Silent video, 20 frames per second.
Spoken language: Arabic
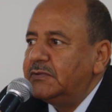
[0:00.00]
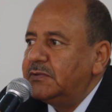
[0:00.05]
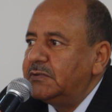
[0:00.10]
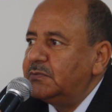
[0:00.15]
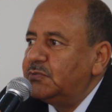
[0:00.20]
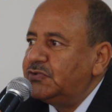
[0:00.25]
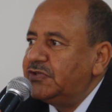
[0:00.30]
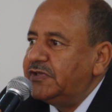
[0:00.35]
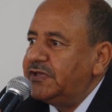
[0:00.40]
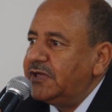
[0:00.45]
هاد
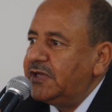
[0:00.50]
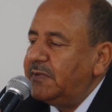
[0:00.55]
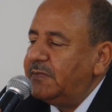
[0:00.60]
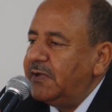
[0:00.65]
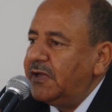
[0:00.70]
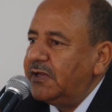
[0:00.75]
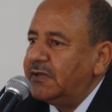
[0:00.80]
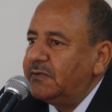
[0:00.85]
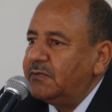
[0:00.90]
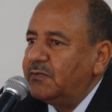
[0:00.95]
الخريجين
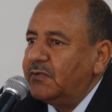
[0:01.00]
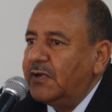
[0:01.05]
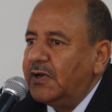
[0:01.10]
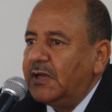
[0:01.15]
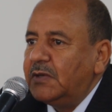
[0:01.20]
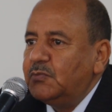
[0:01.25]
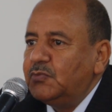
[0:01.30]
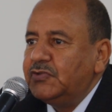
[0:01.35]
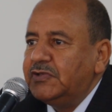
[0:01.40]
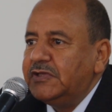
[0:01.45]
ديالنا
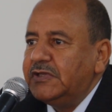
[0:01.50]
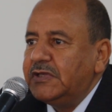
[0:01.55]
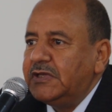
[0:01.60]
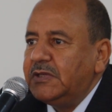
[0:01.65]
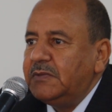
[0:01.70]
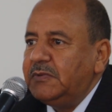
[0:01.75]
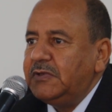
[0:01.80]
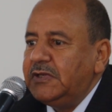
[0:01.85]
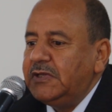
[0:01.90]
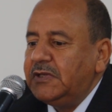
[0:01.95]
الملحقين ديال
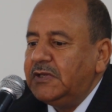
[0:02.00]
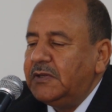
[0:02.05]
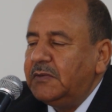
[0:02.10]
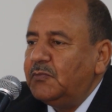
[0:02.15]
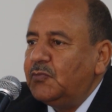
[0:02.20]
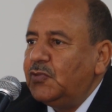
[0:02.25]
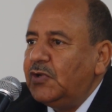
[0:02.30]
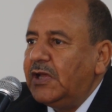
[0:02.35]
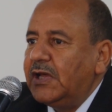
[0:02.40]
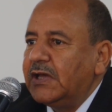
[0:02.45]
الاداره
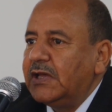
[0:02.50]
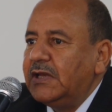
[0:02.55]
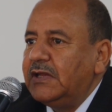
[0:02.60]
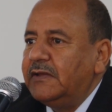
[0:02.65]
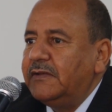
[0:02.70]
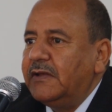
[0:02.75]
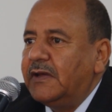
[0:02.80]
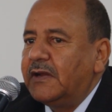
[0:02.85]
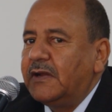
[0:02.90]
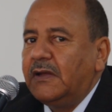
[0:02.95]
والاقتصاد
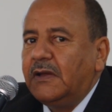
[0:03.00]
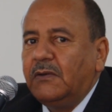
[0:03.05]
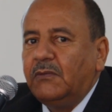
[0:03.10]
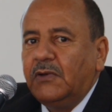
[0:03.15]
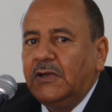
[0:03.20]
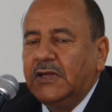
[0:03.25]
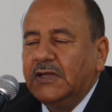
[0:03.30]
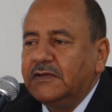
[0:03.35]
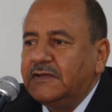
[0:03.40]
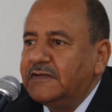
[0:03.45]
اللي
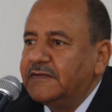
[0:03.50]
غادي